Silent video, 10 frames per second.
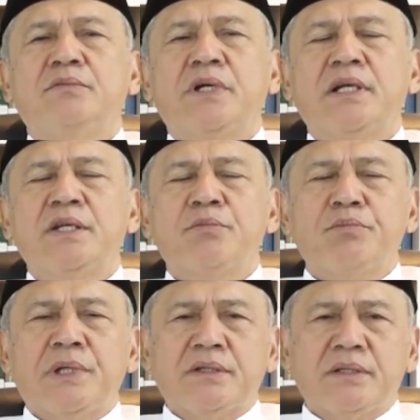
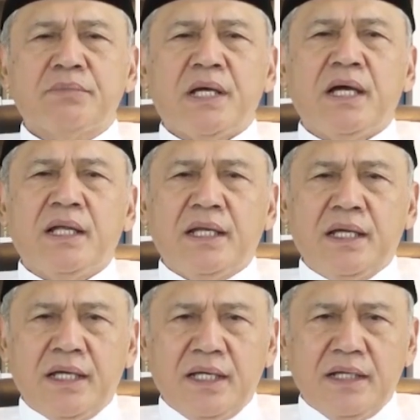berlipat
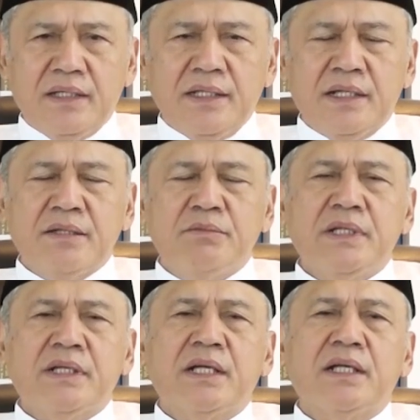pahala yang
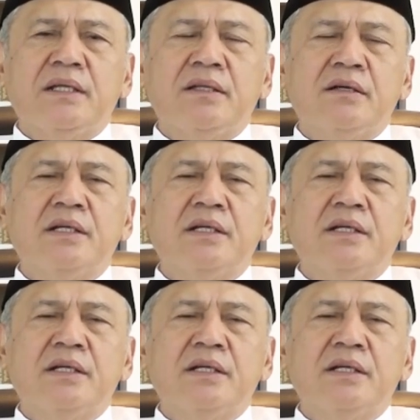diberikan Allah